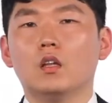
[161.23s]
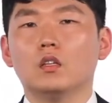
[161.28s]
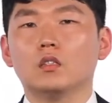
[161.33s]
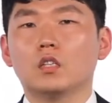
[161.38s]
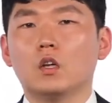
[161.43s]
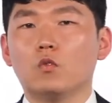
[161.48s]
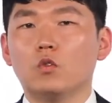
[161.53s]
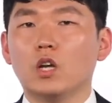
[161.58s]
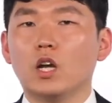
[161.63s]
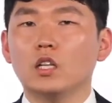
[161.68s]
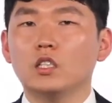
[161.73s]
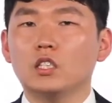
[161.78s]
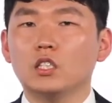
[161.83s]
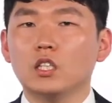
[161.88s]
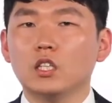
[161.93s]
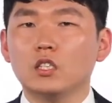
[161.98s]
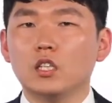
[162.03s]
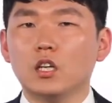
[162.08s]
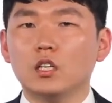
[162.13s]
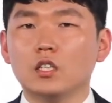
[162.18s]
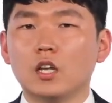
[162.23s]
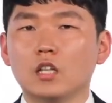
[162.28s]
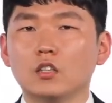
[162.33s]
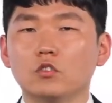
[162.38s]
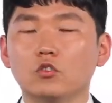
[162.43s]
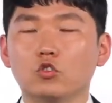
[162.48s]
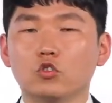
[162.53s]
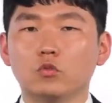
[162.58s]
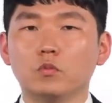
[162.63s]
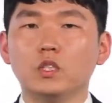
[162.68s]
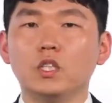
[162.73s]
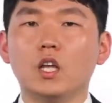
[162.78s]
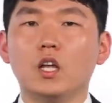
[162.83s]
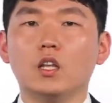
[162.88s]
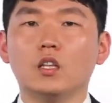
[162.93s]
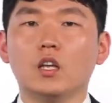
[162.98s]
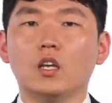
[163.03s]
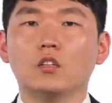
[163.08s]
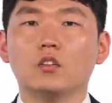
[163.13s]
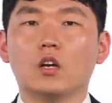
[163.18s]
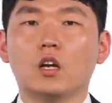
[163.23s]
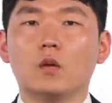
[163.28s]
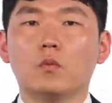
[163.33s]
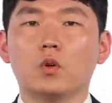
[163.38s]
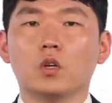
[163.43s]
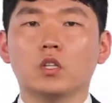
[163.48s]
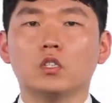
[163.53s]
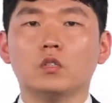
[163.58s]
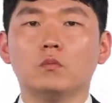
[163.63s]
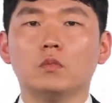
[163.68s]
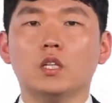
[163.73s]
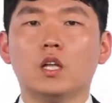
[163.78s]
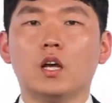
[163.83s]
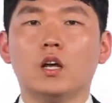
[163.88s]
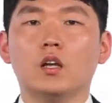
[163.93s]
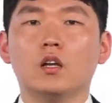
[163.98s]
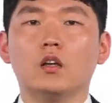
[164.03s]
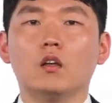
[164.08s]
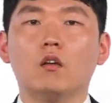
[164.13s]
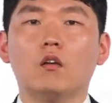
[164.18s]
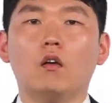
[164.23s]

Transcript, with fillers: 자, 우리가 지자체에 사는 주민에 대해서 알아보겠습니다.